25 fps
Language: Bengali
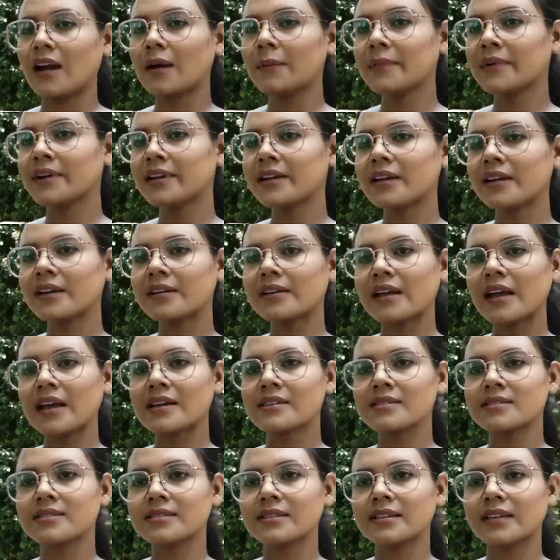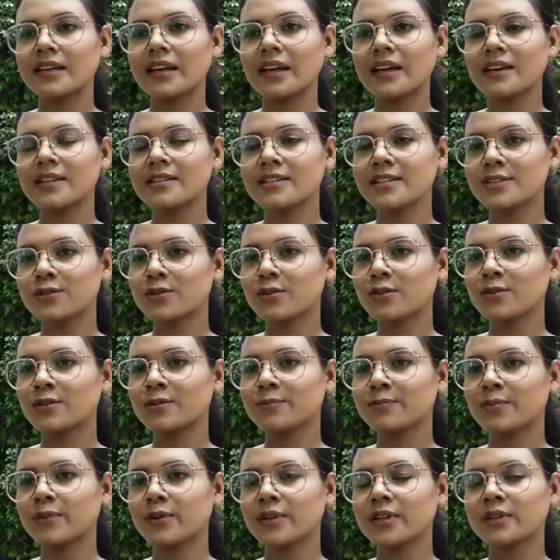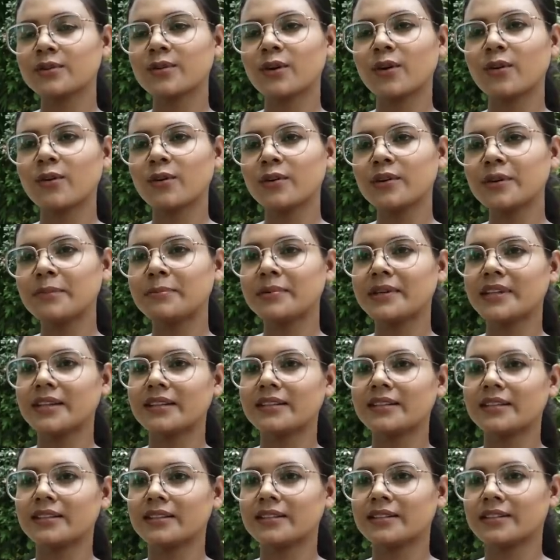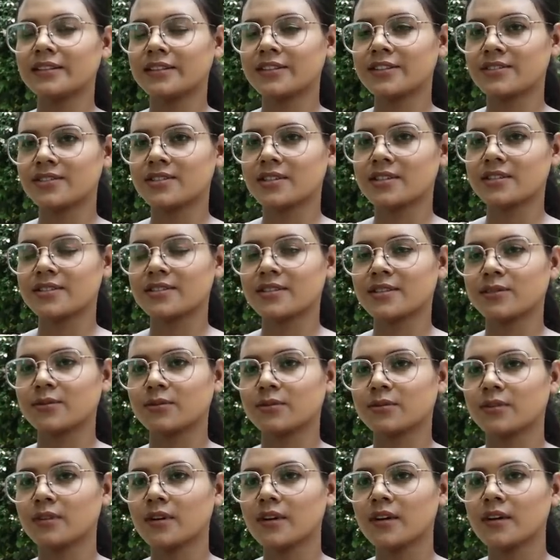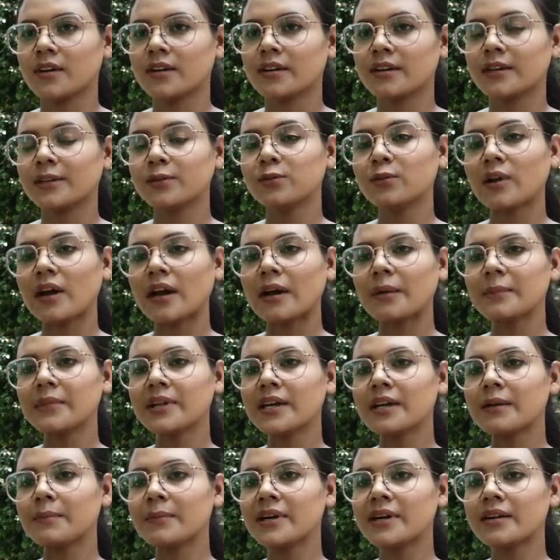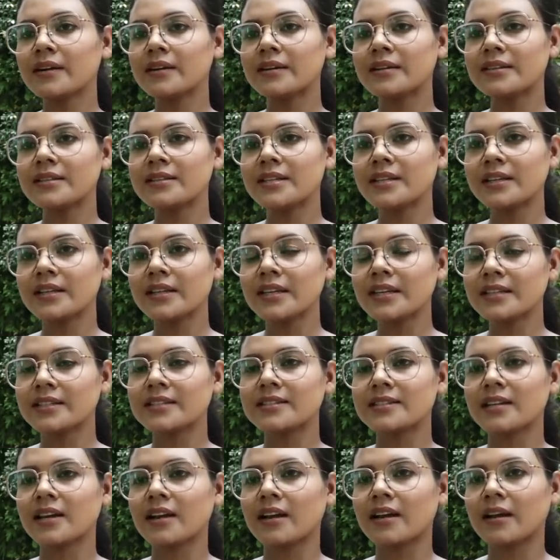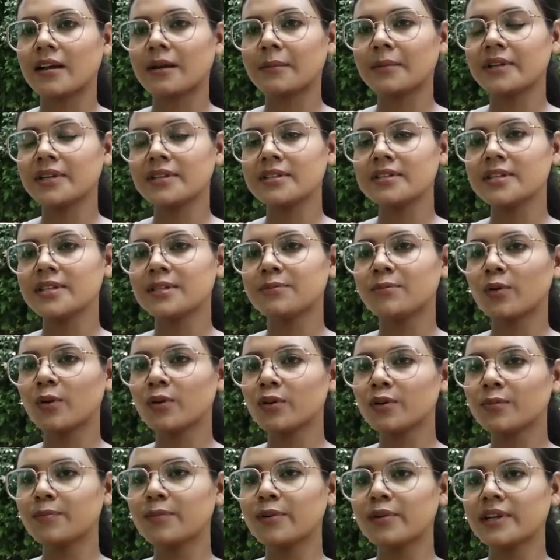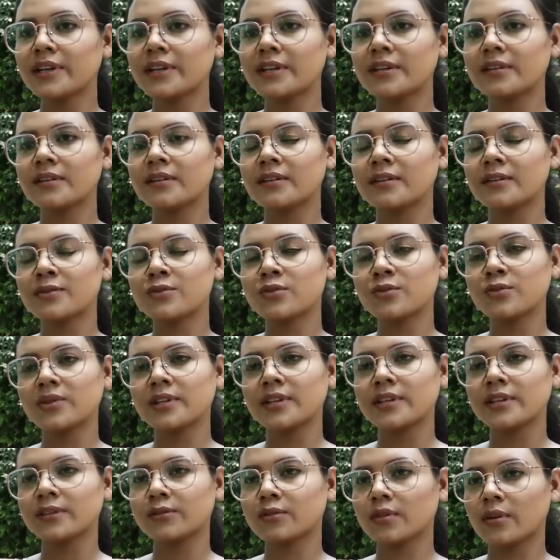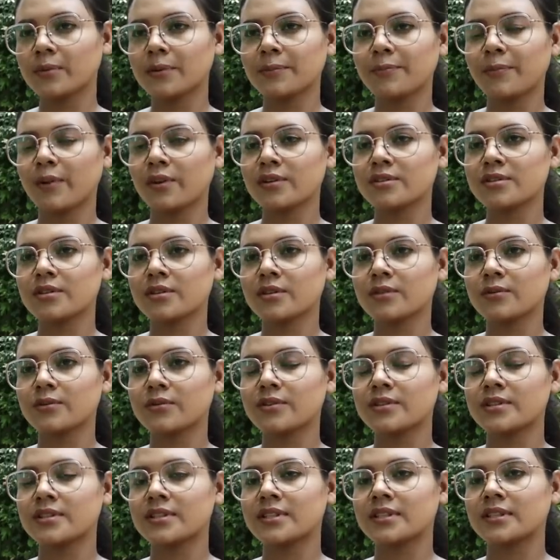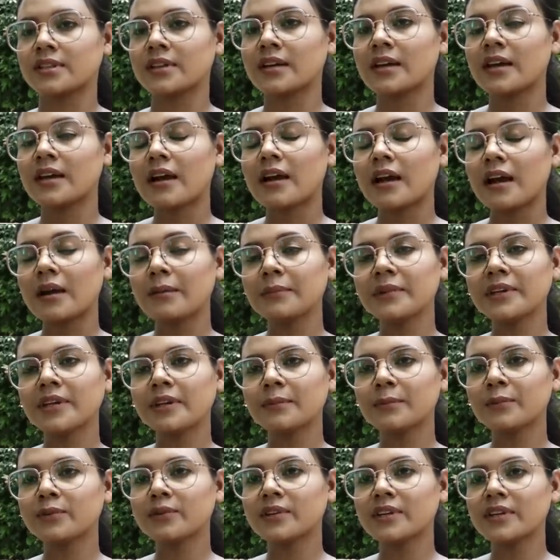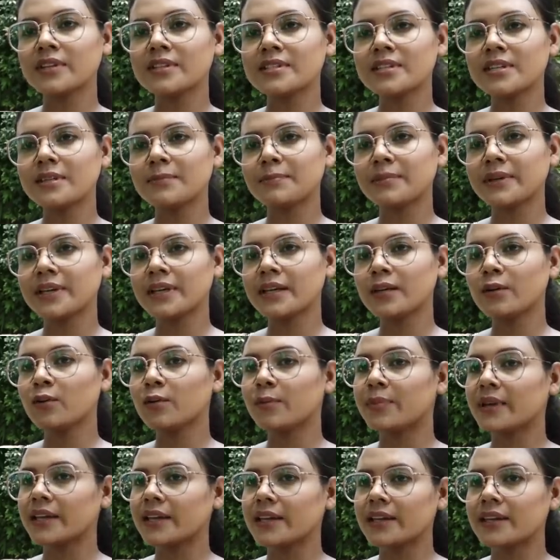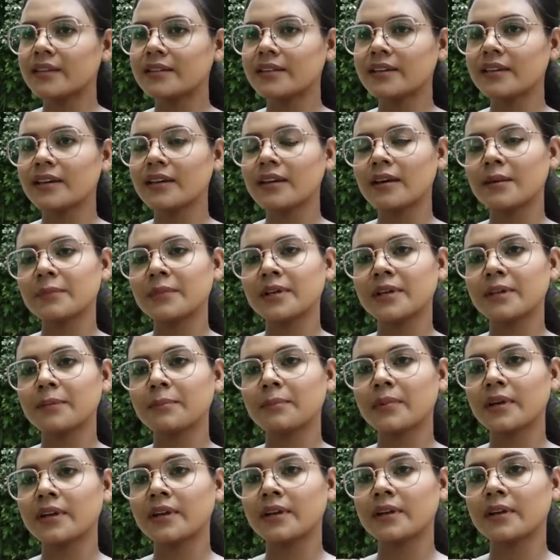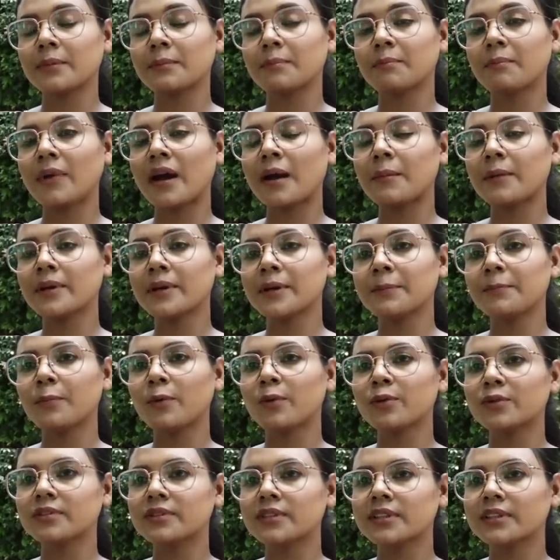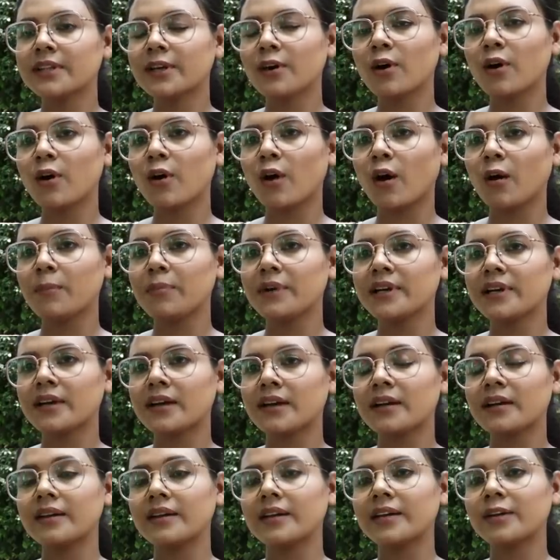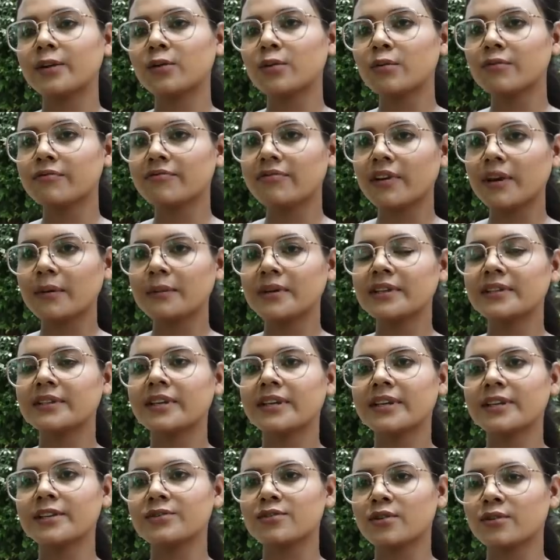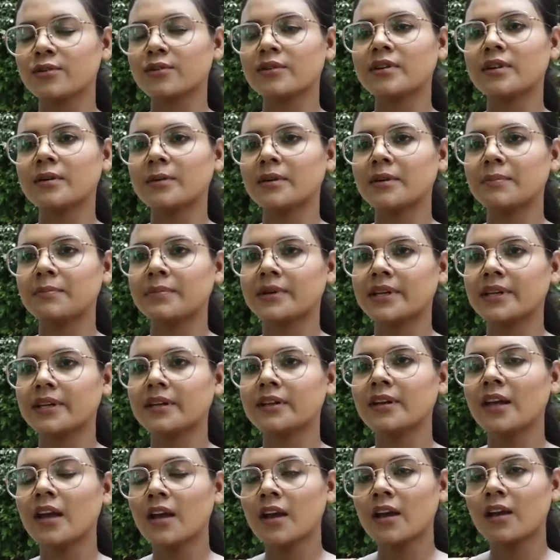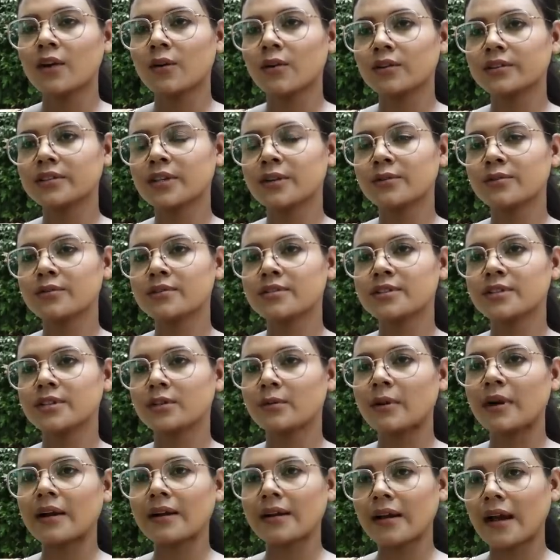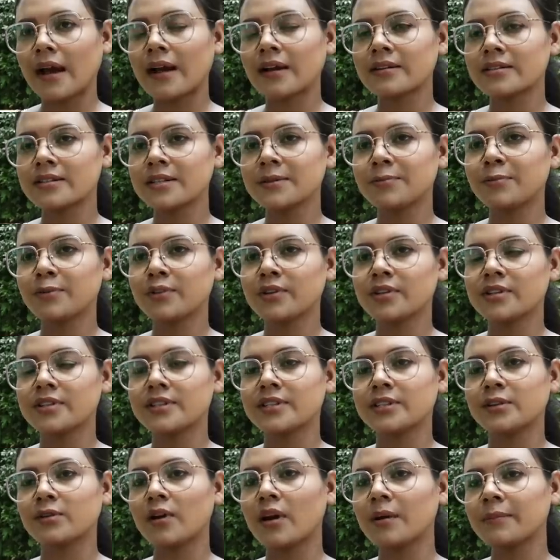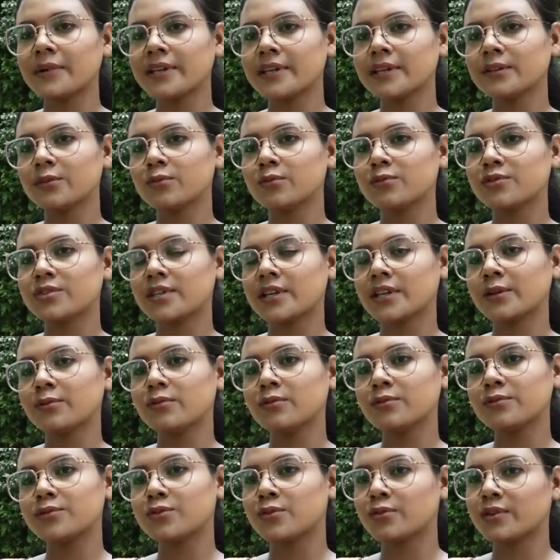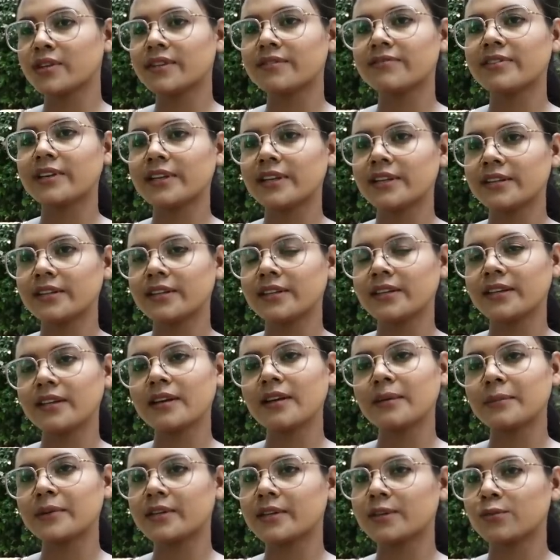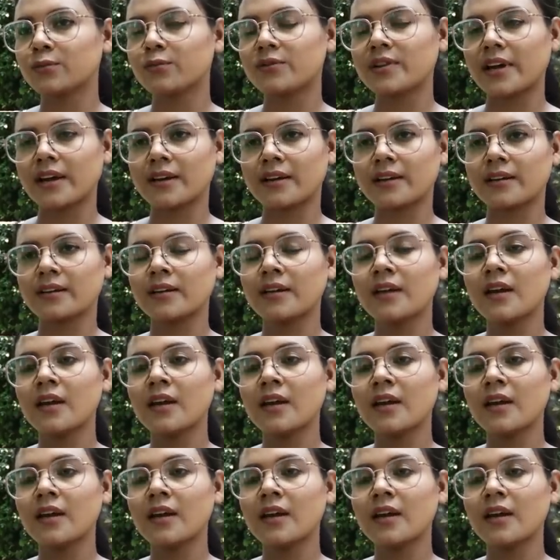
আমাকে ক্লাস এইটে যখন পড়ি তখনই বিয়ে দিয়ে দিতে চেয়েছিল কিন্তু আমি আমার নিজের ইচ্ছায় আমি নিজের মনোবলের জোরে কিন্তু আমি পড়াশোনা করেছি আমি এমনকি নিজের বিয়েও ভেঙে দিয়ে আমি মানে আমাকে পড়তে দেওয়া হবে না এরকম ফ্যামিলি থেকে যখন আমার বিয়ের কথা হচ্ছিল আংটি পড়েছিল আমি কিন্তু সেগুলো ছুঁড়ে ফেলে দিয়ে আমি কিন্তু ঢাকায়